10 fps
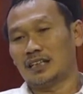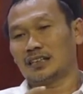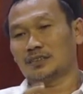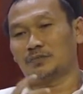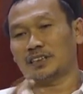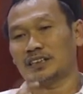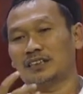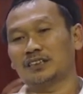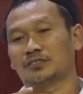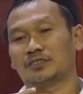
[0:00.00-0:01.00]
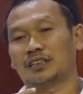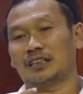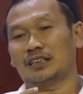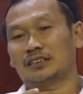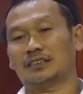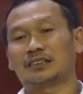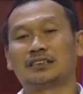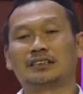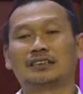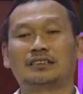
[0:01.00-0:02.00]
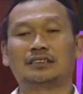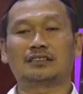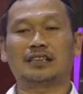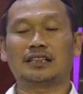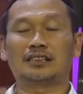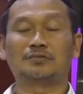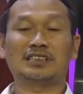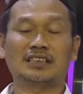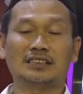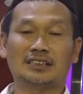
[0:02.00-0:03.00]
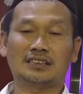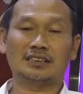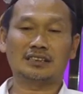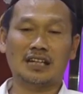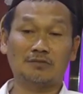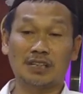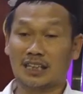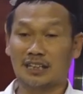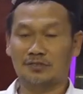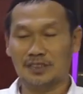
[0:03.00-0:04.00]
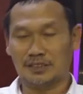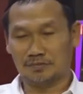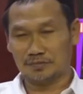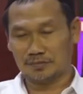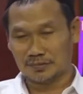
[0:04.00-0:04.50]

hal-hal seperti ini juga terjadi lagi misalnya di awal kahfi.